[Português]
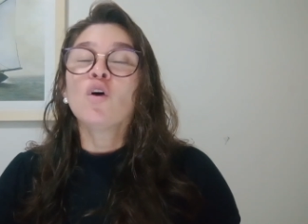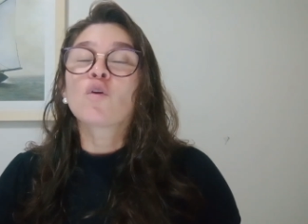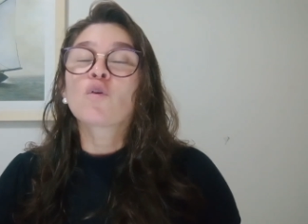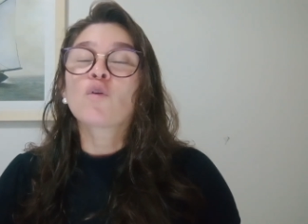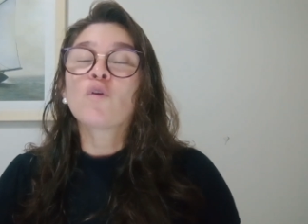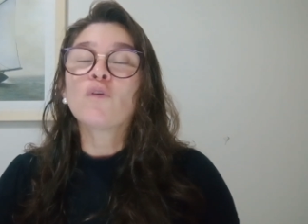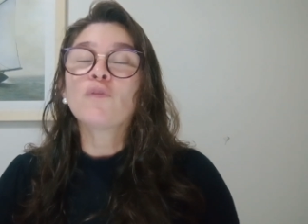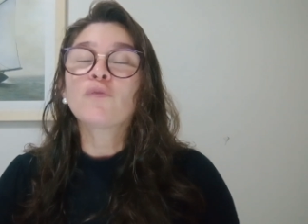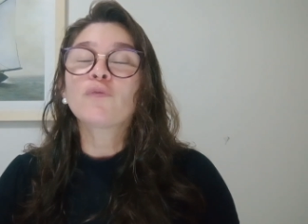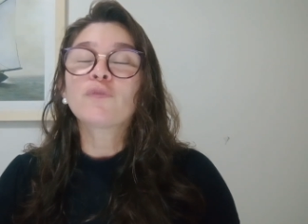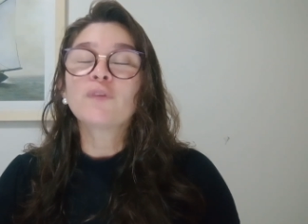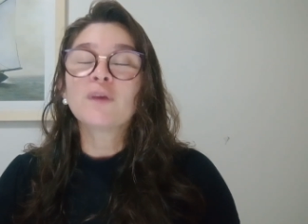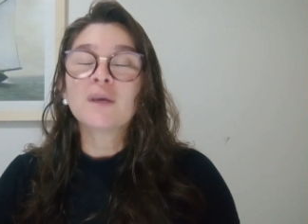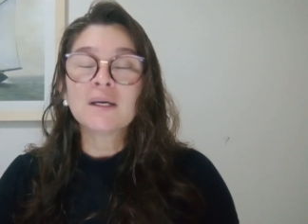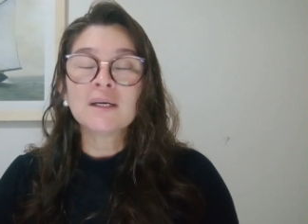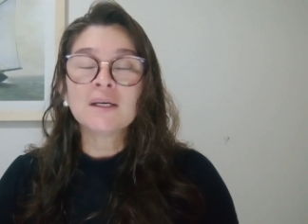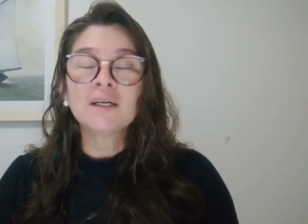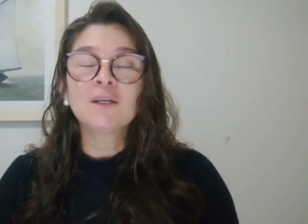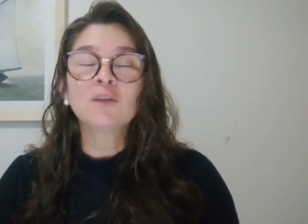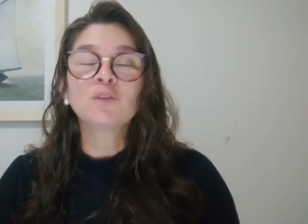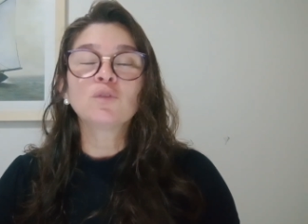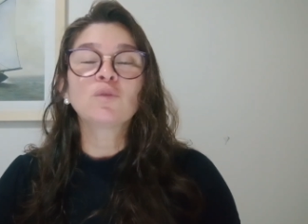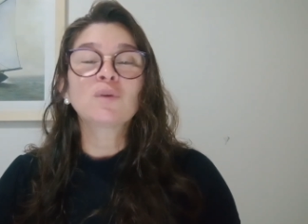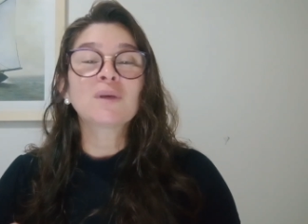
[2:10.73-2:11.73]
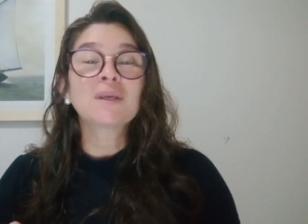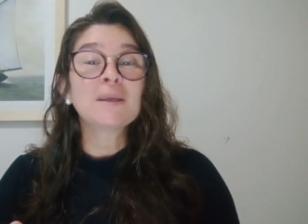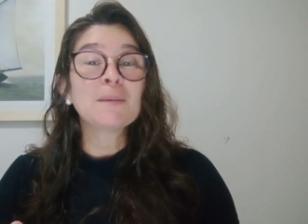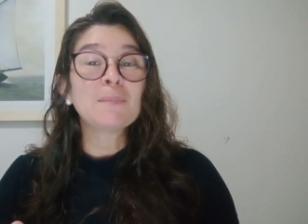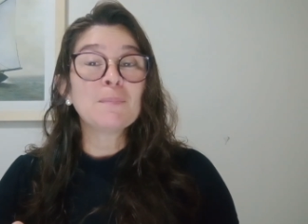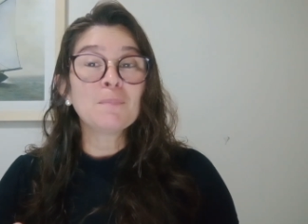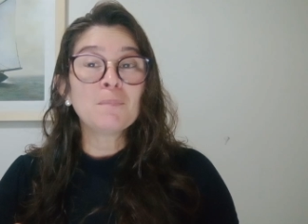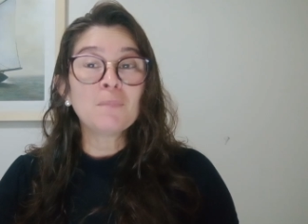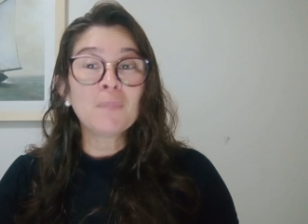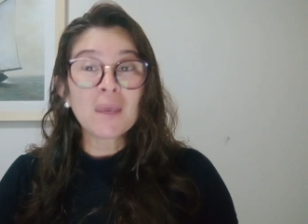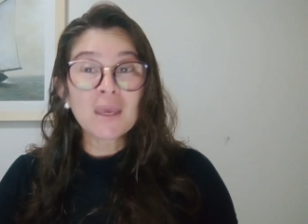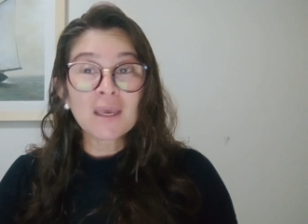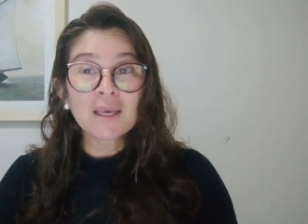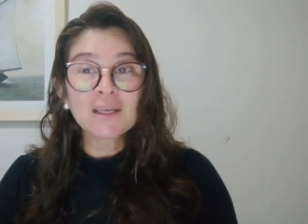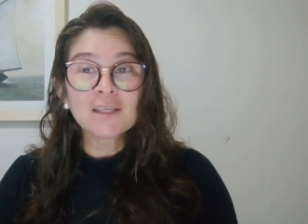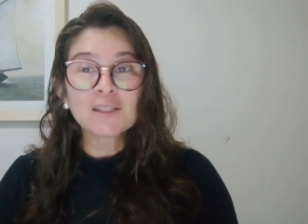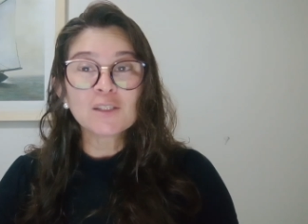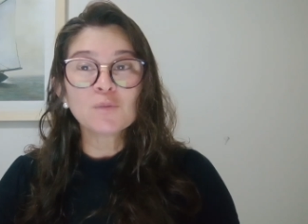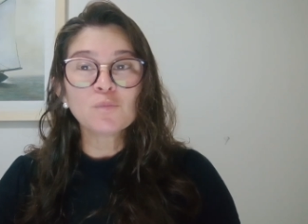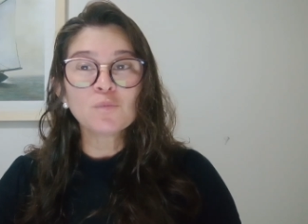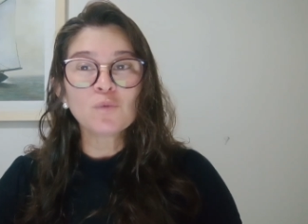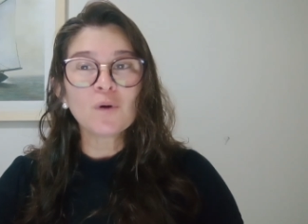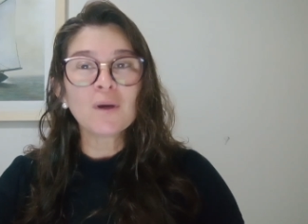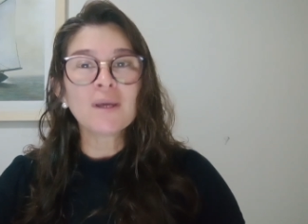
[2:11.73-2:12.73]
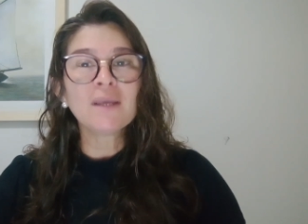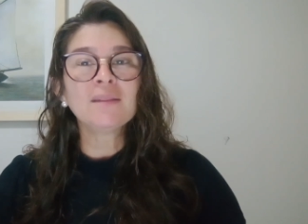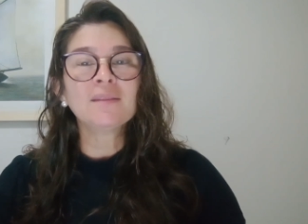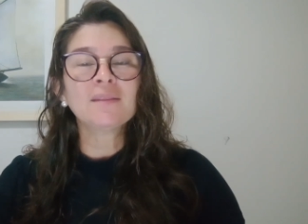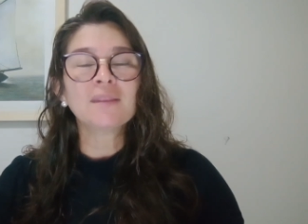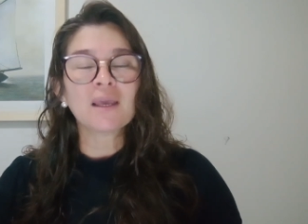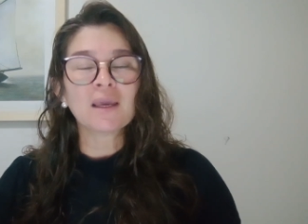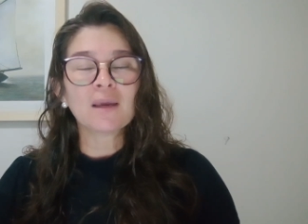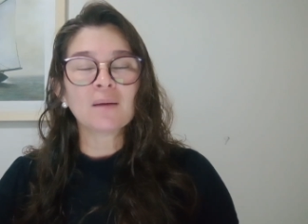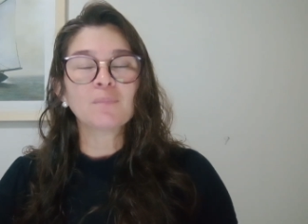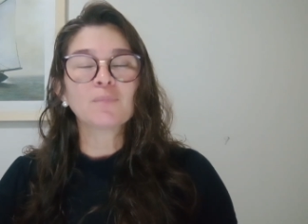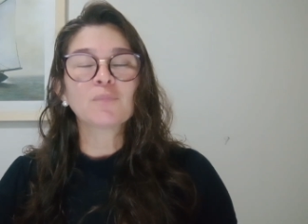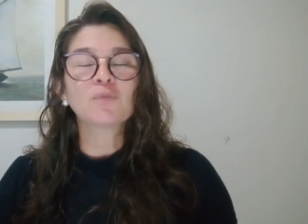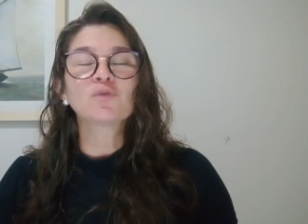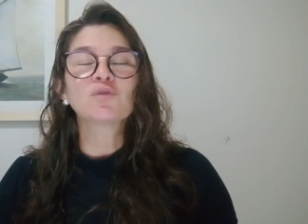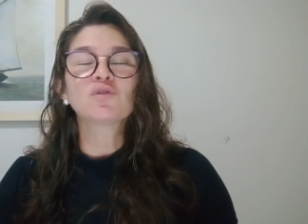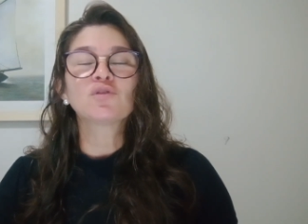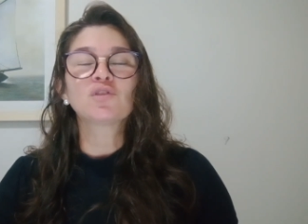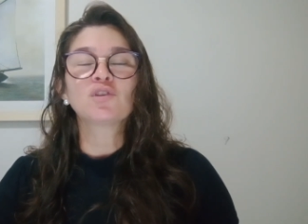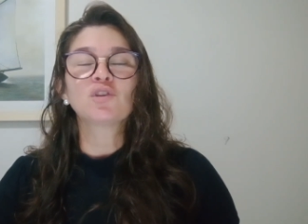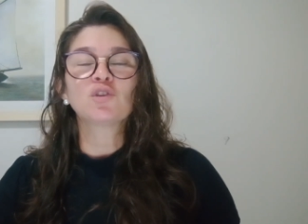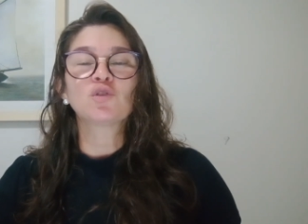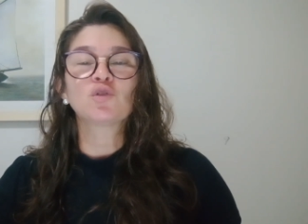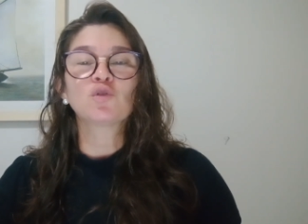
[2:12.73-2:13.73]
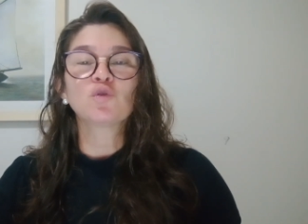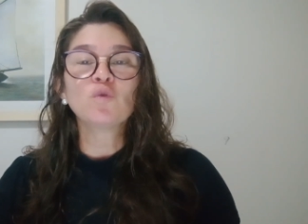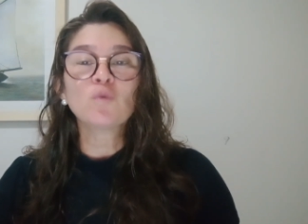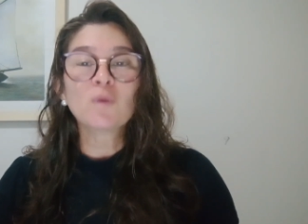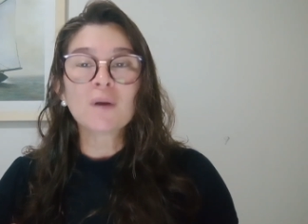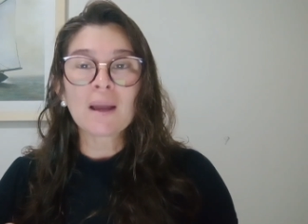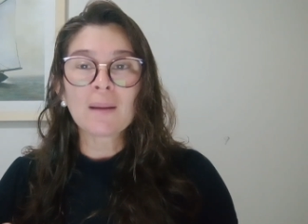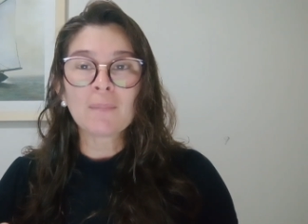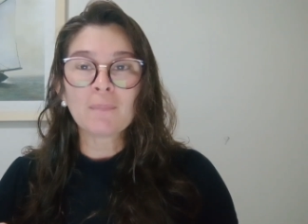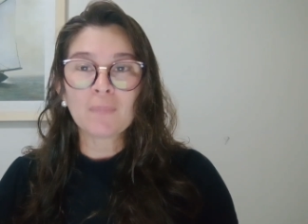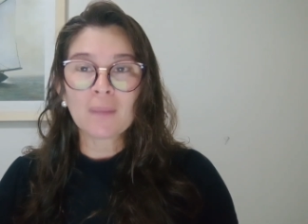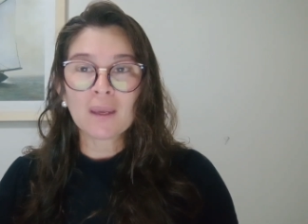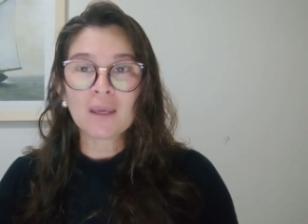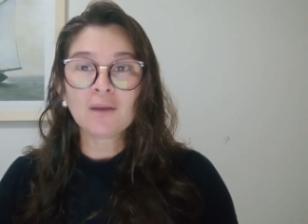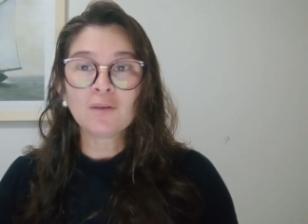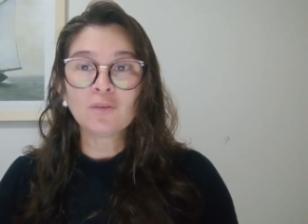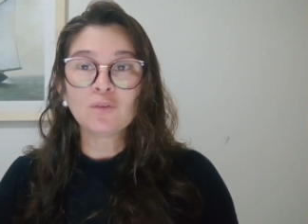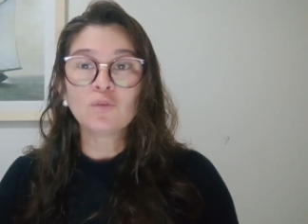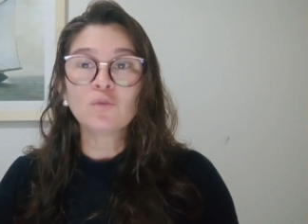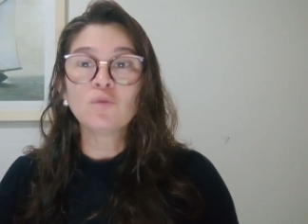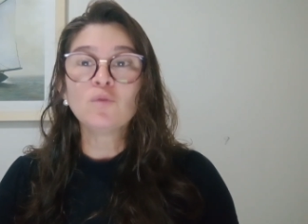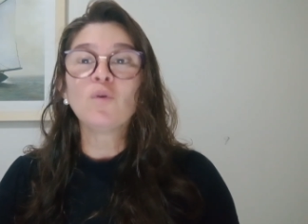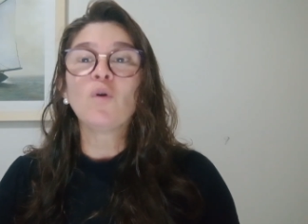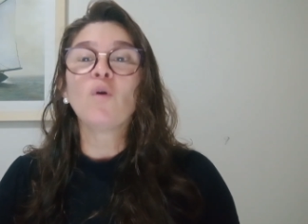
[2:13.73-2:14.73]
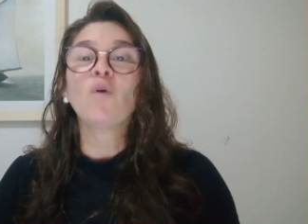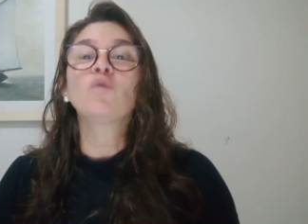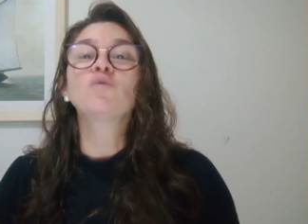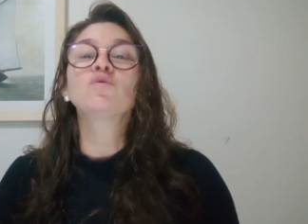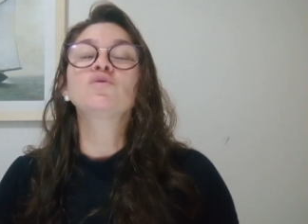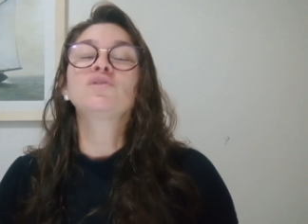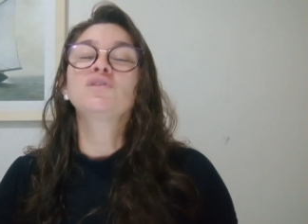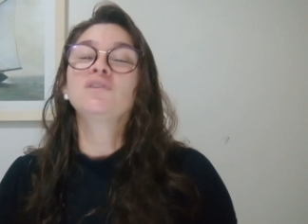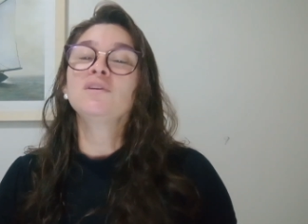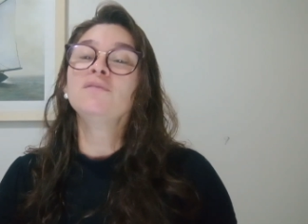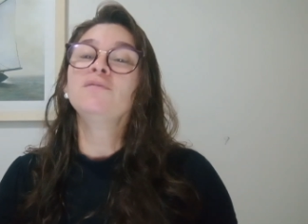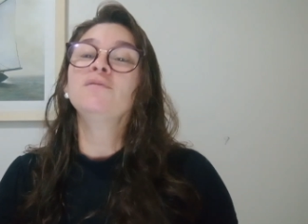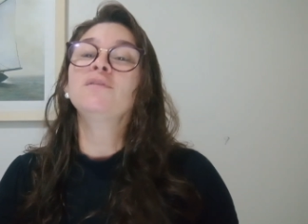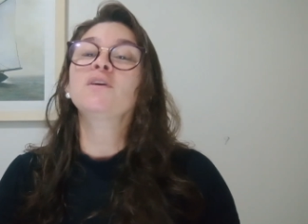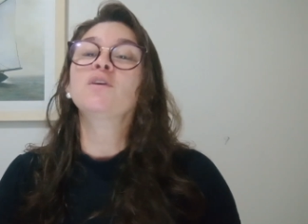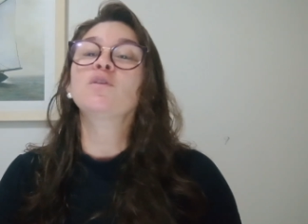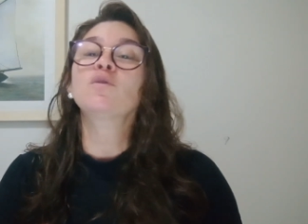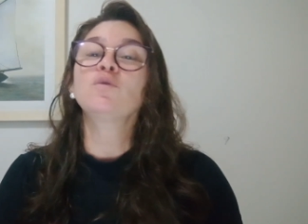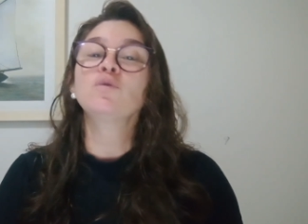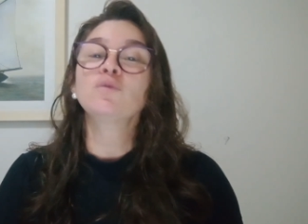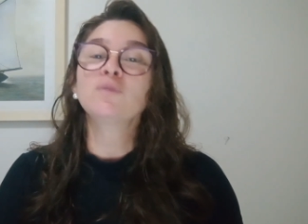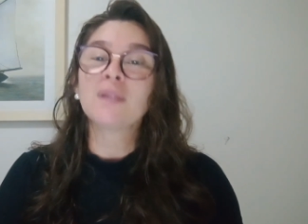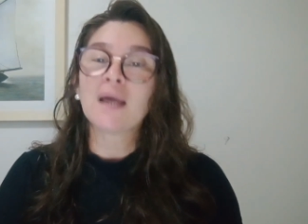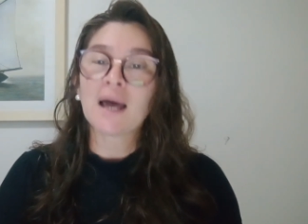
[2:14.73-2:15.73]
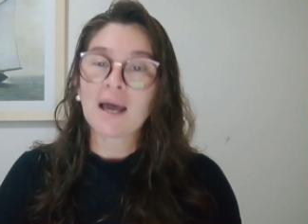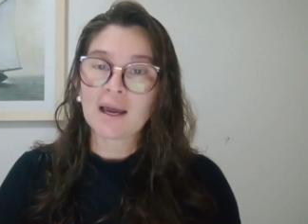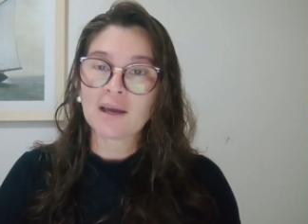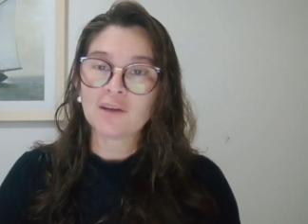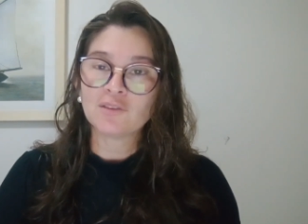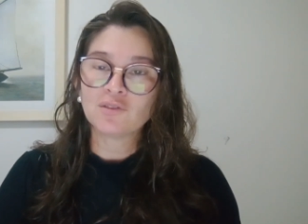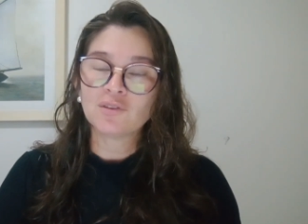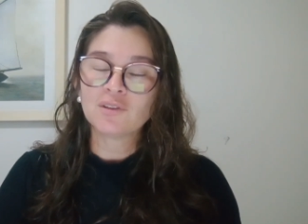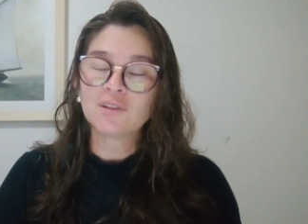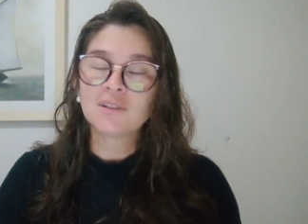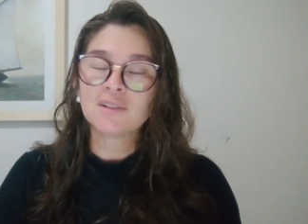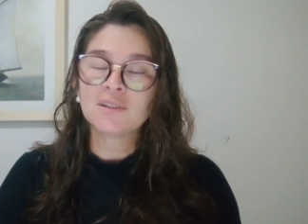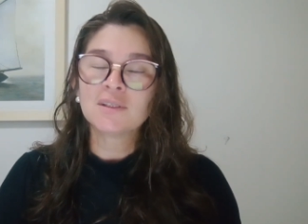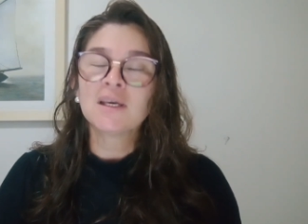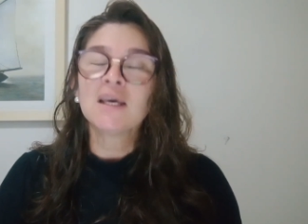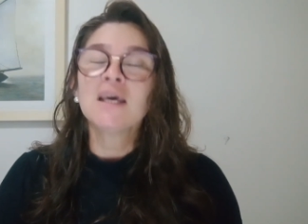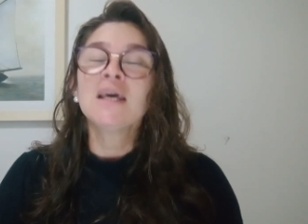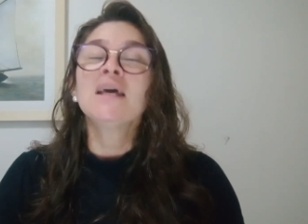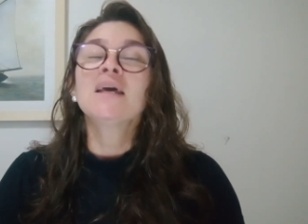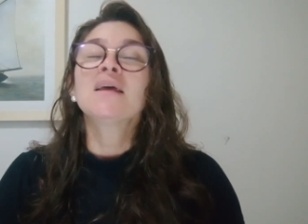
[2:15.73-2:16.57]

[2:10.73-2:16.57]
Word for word: confiando que, mesmo em tempos de julgamento ou dificuldades,